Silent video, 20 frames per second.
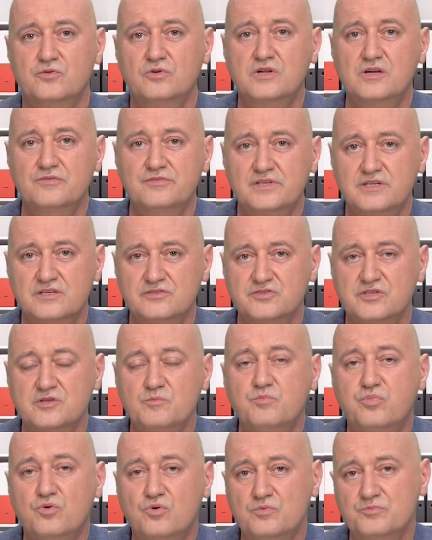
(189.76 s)
Только вы
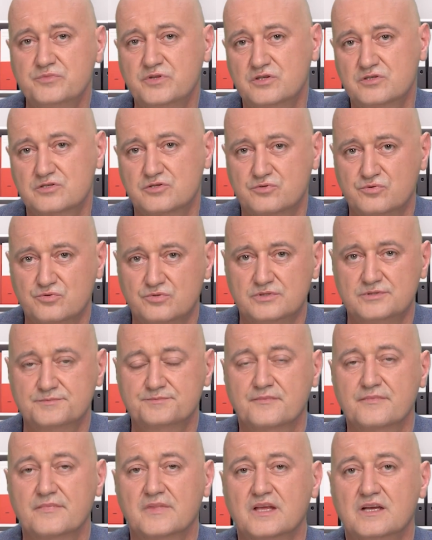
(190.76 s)
должны помнить, что